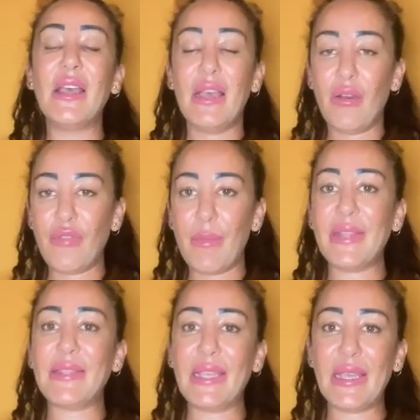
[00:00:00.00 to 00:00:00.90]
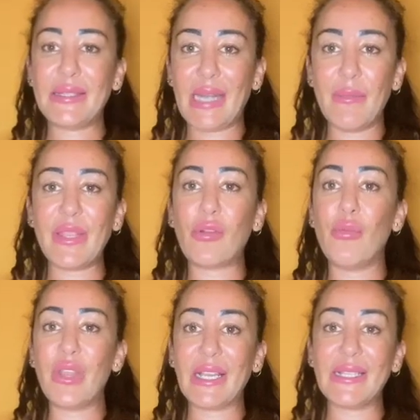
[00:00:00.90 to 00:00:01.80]
ovviamente tramite
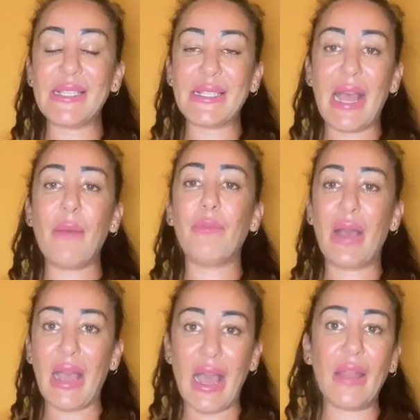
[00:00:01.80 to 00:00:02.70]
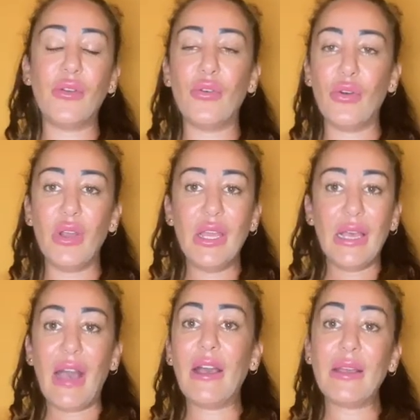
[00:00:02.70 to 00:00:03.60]
comunicati stampa hanno
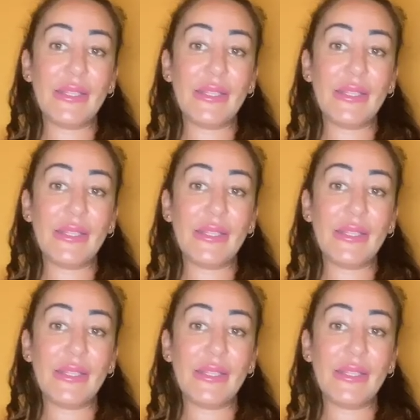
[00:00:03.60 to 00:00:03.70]
uh,